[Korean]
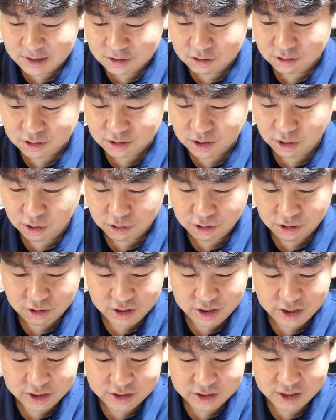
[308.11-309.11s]
그것에
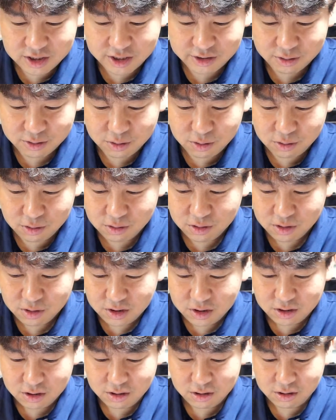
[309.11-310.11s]
연연해하지 않고
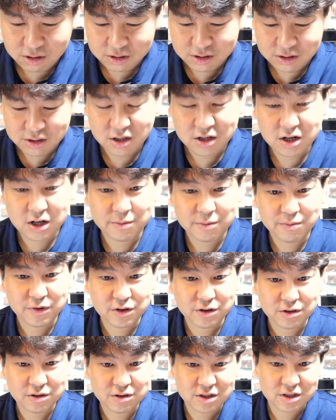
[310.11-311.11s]
어, 이
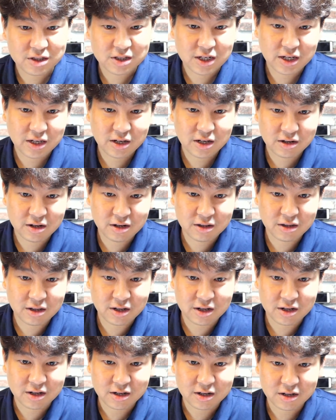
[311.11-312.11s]
사람들은 이제 찬양을
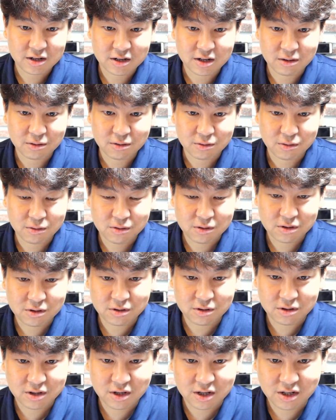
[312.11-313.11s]
했다라고
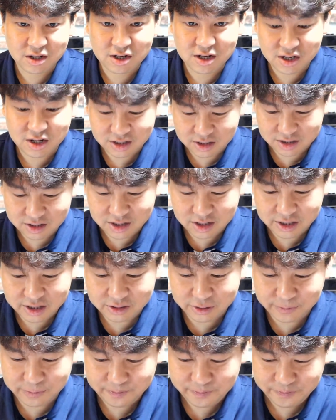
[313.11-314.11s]
그렇게 이야기를
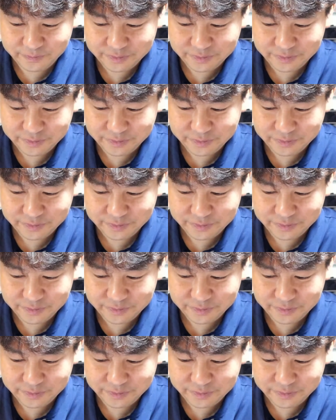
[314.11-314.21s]
했어요.